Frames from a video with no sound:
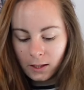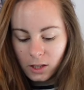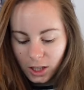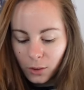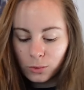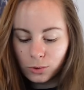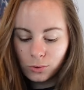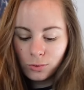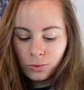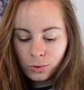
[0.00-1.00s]
j'ai
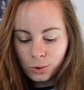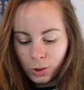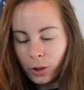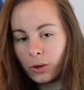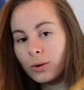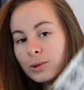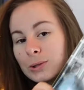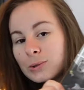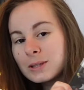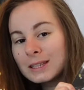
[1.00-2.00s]
reçu Cœur en
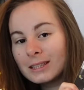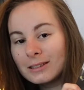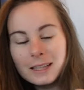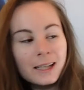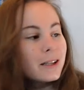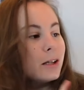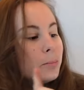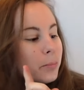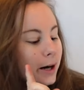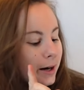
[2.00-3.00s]
sourdine, écrit
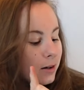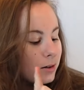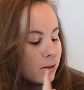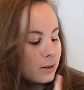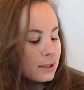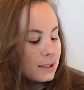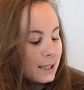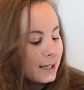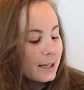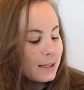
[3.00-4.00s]
par
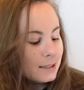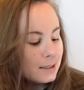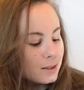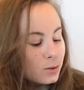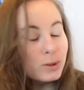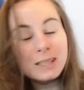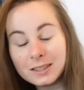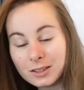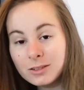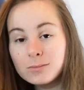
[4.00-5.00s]
caroline euh,
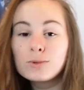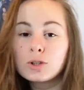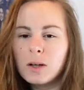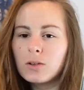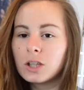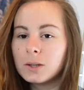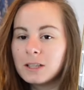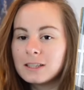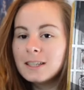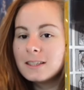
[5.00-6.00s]
Wilson. J'espère que je l'ai
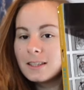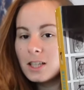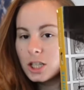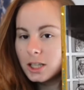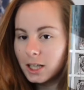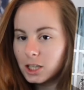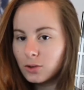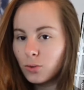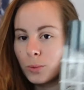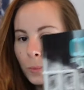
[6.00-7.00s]
bien dit, édité chez
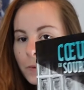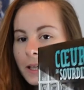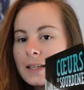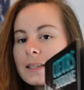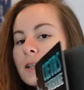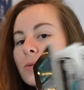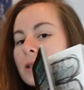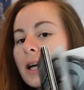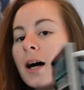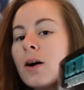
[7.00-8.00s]
Hachette Roman. C'est donc
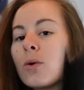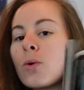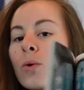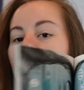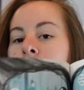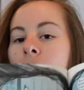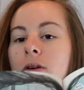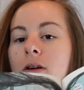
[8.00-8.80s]
un roman